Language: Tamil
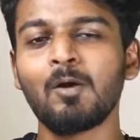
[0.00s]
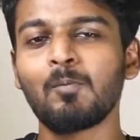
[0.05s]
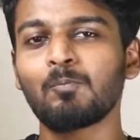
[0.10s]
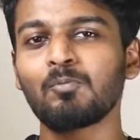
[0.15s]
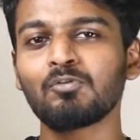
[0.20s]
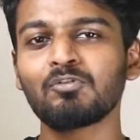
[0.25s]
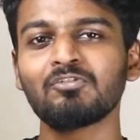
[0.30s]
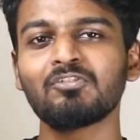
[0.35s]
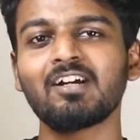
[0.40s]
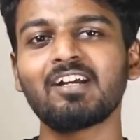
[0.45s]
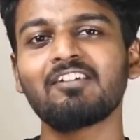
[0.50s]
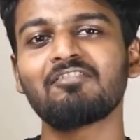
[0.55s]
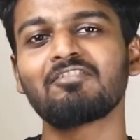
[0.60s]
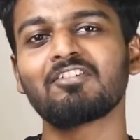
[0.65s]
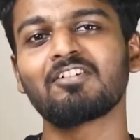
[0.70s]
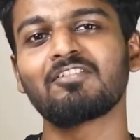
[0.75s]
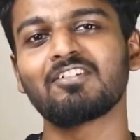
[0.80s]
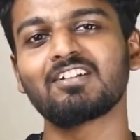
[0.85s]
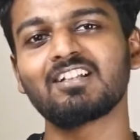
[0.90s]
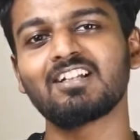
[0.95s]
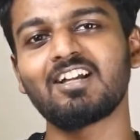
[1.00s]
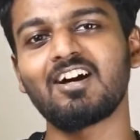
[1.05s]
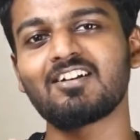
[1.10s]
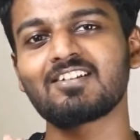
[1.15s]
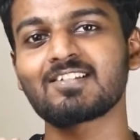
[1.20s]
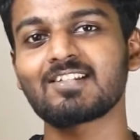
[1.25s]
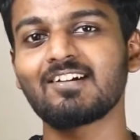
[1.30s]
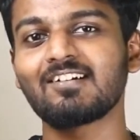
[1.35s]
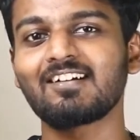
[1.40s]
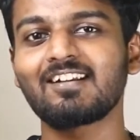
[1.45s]
புது ஐஃபோன் வந்து
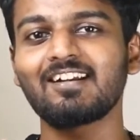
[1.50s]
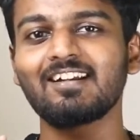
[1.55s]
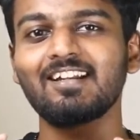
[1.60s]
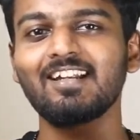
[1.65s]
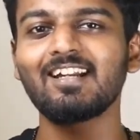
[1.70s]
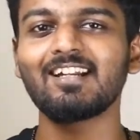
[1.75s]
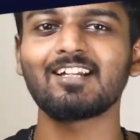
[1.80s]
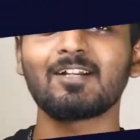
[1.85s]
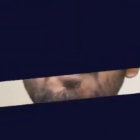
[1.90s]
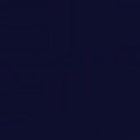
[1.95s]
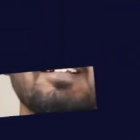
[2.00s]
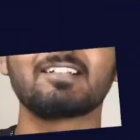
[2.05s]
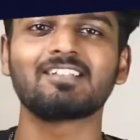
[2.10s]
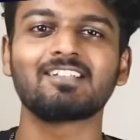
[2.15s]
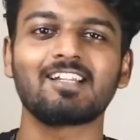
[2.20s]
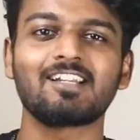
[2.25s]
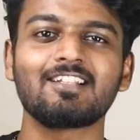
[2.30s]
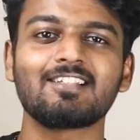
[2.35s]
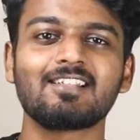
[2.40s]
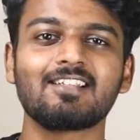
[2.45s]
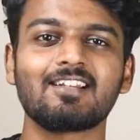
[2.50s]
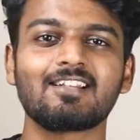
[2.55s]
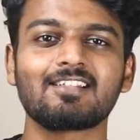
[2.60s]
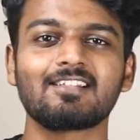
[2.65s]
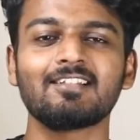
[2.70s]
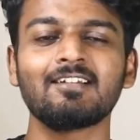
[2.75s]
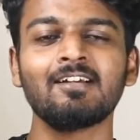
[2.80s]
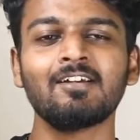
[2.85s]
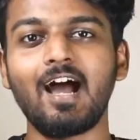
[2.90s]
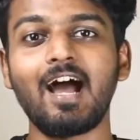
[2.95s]
லான்ச் ஆகிற டேட் நமக்கு தெரிஞ்சிருச்சு
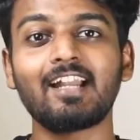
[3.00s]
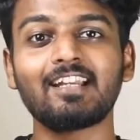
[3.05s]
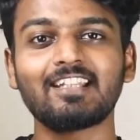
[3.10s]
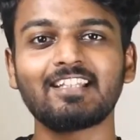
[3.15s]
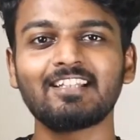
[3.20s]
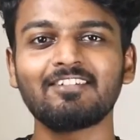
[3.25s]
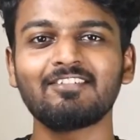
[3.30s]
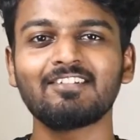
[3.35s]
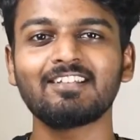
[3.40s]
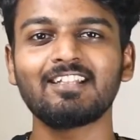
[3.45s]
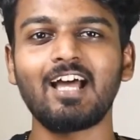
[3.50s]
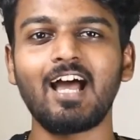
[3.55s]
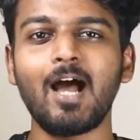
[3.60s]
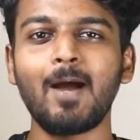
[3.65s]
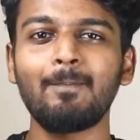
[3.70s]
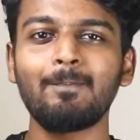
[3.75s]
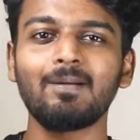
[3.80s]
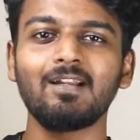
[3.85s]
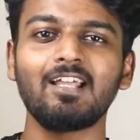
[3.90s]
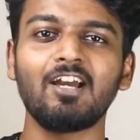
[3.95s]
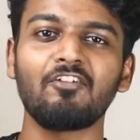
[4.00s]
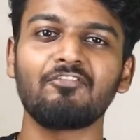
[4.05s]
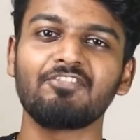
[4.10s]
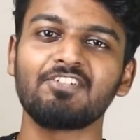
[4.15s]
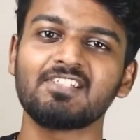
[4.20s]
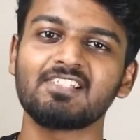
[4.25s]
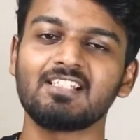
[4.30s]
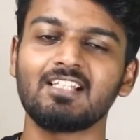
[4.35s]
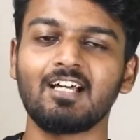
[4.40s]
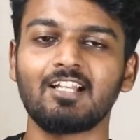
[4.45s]
அண்ட் இதை வந்து ஆப்பிளே
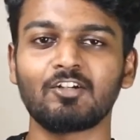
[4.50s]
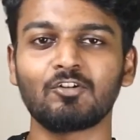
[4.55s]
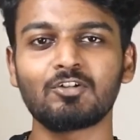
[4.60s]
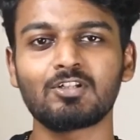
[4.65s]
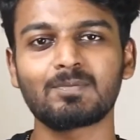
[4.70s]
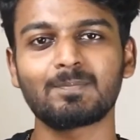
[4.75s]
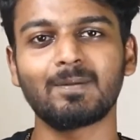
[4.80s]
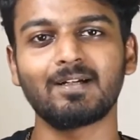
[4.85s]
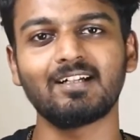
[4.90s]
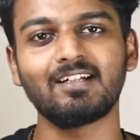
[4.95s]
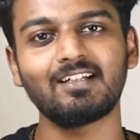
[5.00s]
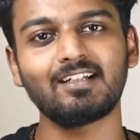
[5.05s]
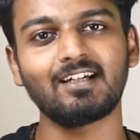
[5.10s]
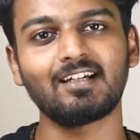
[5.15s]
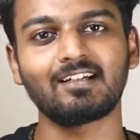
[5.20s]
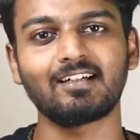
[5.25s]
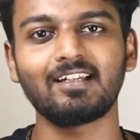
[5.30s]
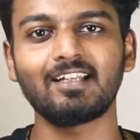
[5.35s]
அஃபிஷியலாக அனௌன்ஸ் பண்ணிட்டாங்க